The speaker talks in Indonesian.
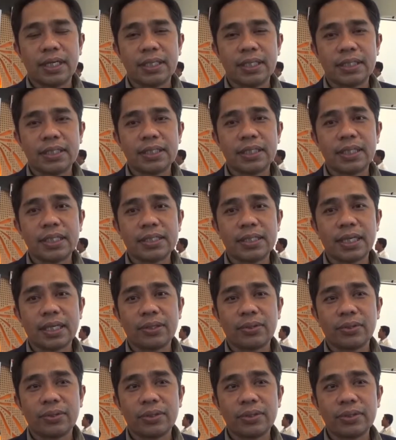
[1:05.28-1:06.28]
ada tiga
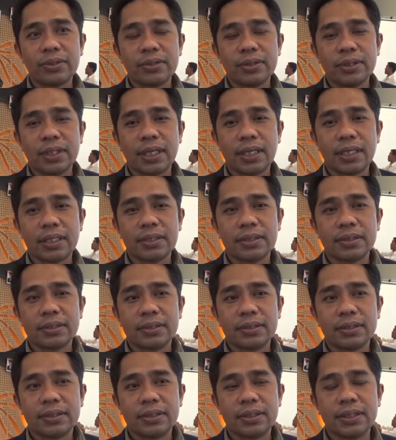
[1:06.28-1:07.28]
calon yang
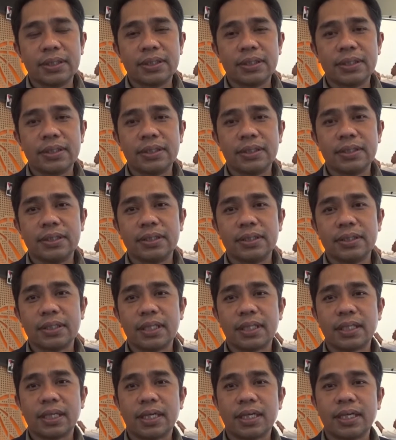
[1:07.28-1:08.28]

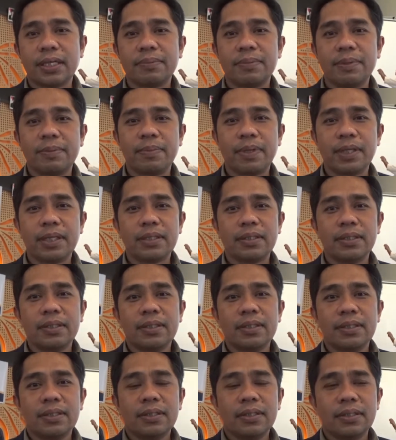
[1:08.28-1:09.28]
dinyatakan memang
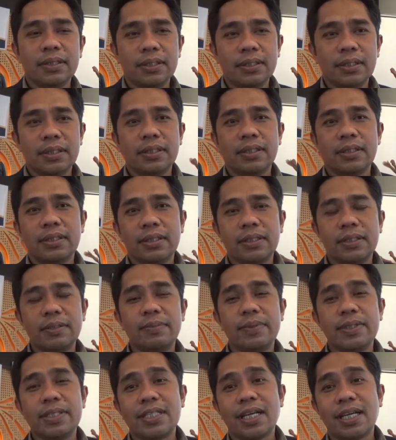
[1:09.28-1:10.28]
uh,
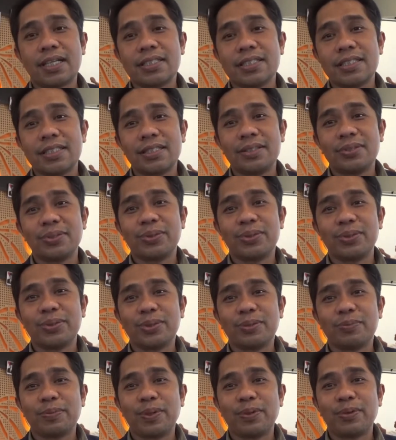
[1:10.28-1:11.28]
diberi sanksi
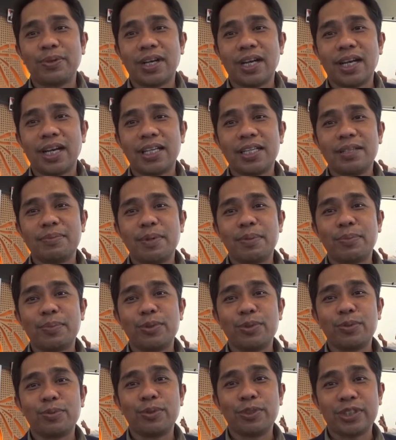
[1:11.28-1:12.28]
untuk pengurangan
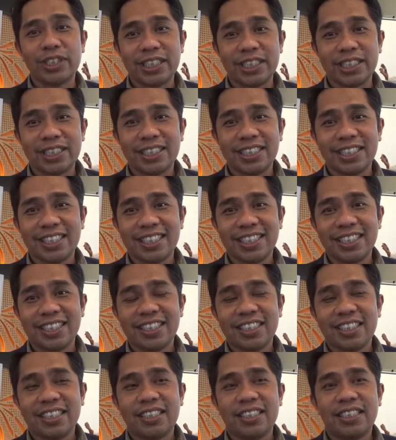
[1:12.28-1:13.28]
50 bukti.
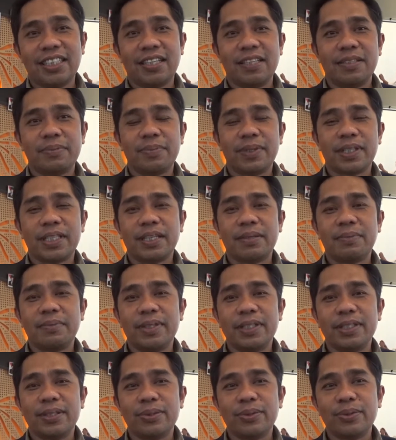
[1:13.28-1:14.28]
Yang
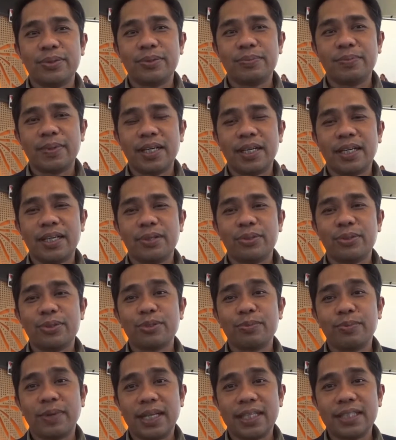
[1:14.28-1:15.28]
pertama itu
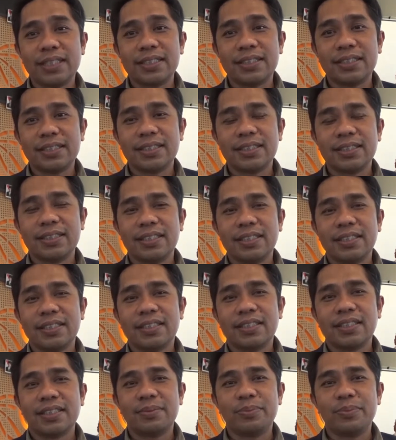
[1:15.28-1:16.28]
Pak Usman,
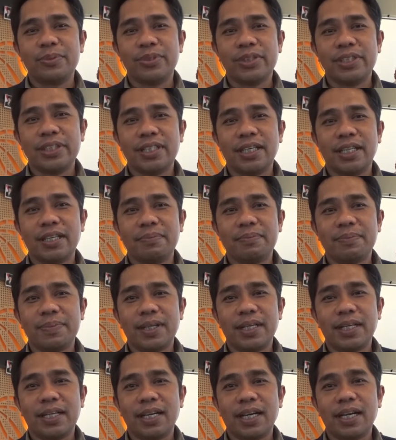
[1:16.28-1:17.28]
kemudian
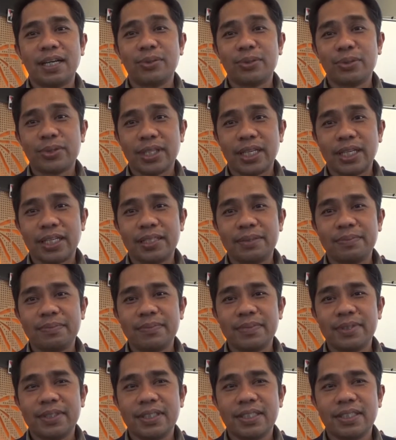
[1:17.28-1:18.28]
Pak Agus
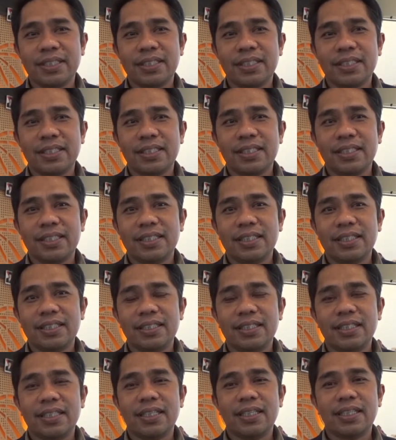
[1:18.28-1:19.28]
Salim,
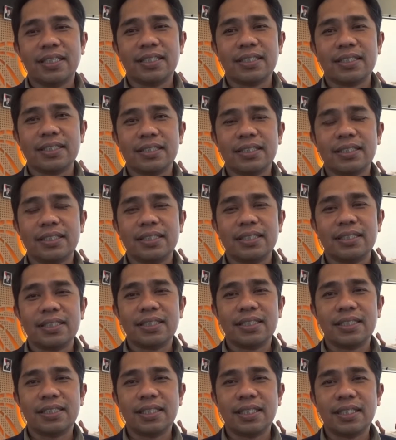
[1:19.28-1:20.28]
yang
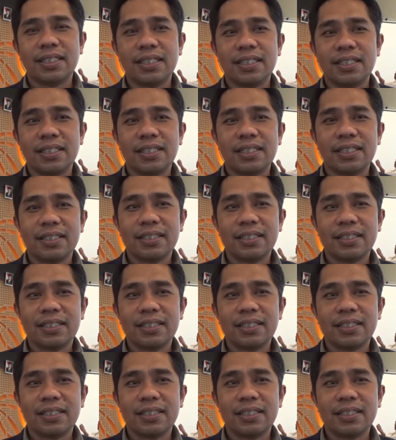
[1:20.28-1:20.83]
ketiga